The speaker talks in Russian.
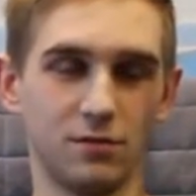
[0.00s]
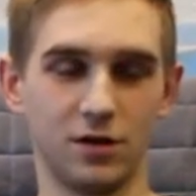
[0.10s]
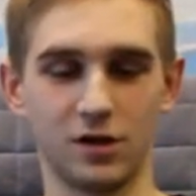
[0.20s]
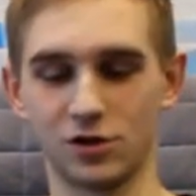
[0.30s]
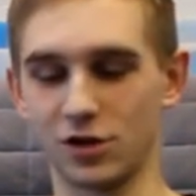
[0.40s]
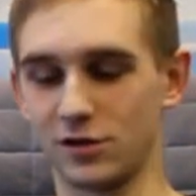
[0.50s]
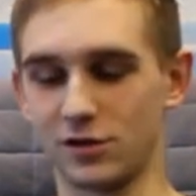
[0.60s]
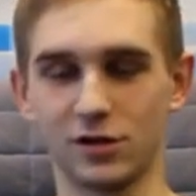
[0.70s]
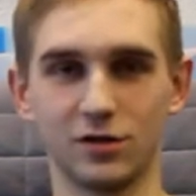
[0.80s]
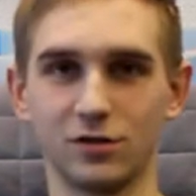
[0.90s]
или на 6,
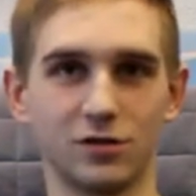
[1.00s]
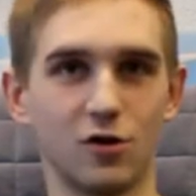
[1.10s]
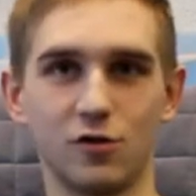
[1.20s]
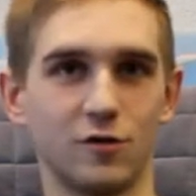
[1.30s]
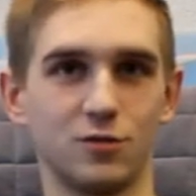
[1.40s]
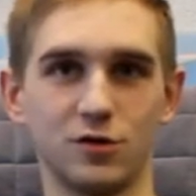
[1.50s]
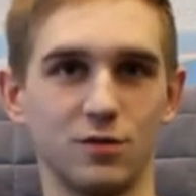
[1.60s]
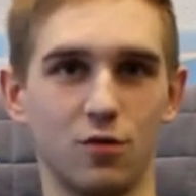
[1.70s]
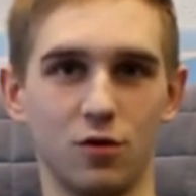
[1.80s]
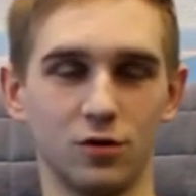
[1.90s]
на, какой вы
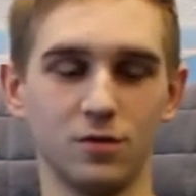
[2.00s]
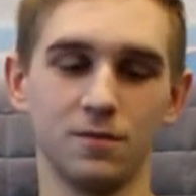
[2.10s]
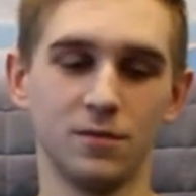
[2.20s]
имеете болт.